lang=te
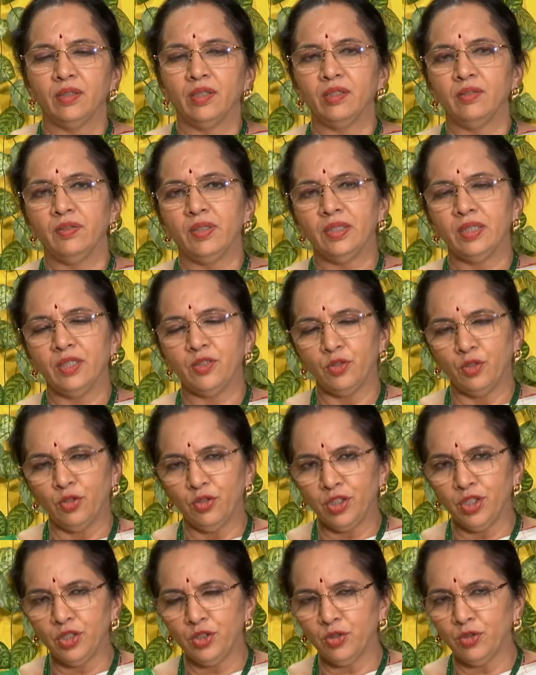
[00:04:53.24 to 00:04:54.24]
తర్వాత
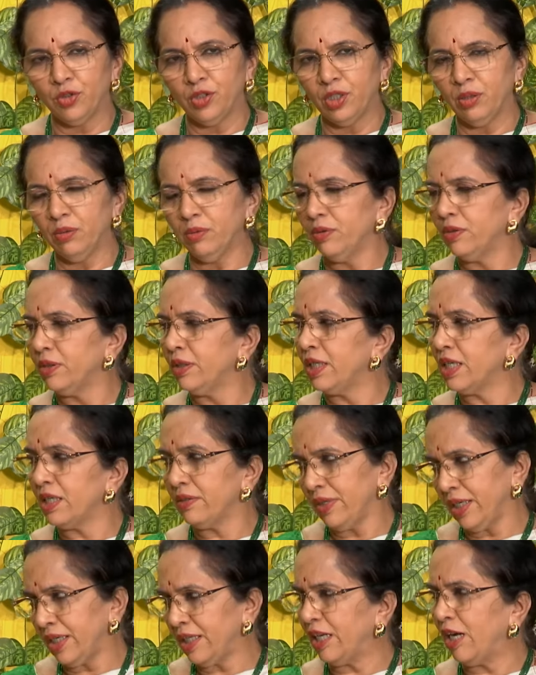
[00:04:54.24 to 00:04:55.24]
సొంటి చూర్ణం
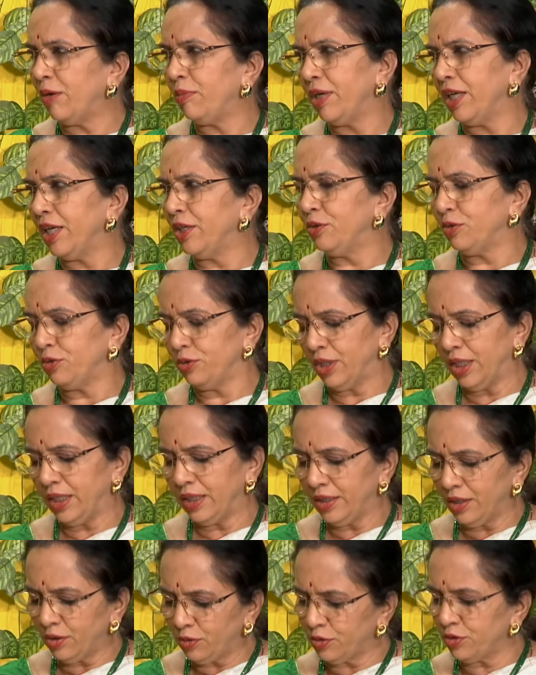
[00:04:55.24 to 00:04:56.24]
ఇరవై గ్రాములే అనుకున్నాం
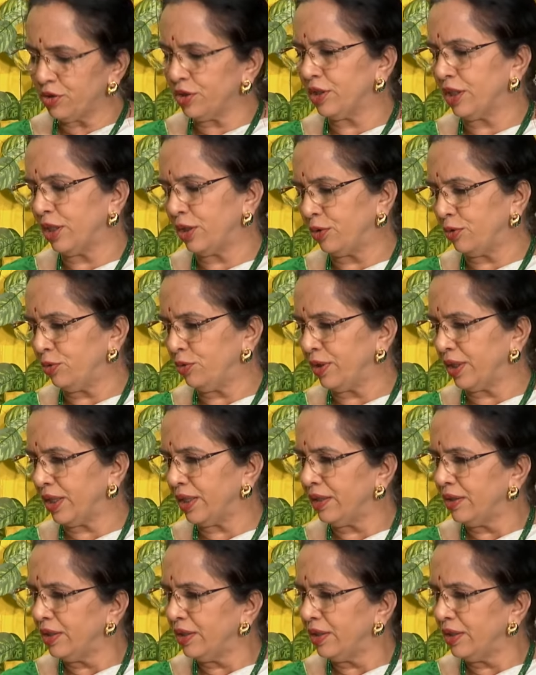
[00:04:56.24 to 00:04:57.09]
కదా కొంచెం తక్కువగా